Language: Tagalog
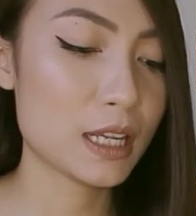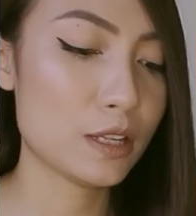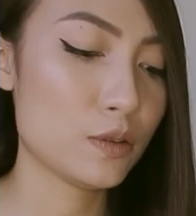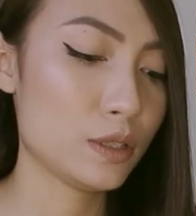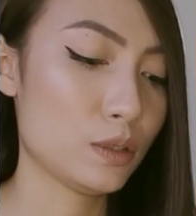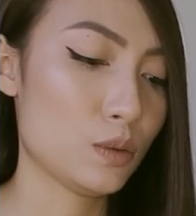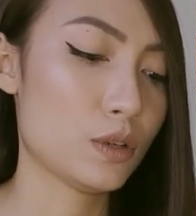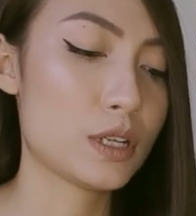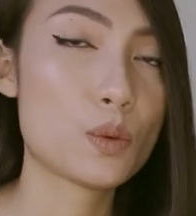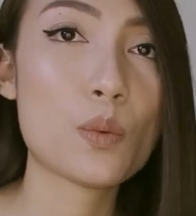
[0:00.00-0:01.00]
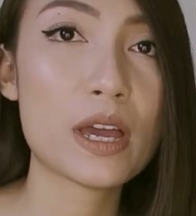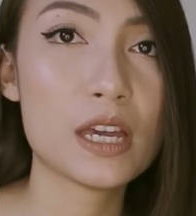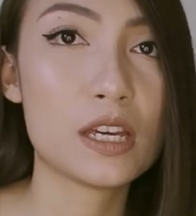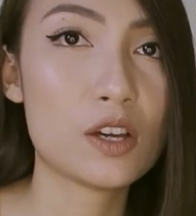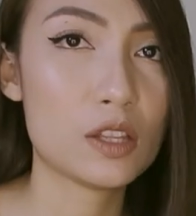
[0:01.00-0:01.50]
tell you a story why
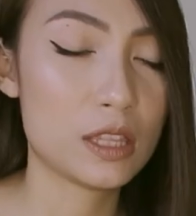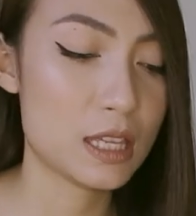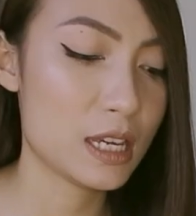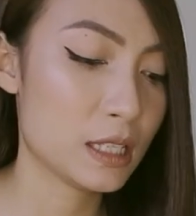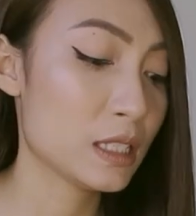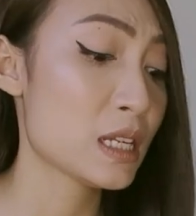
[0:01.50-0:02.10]
I got this.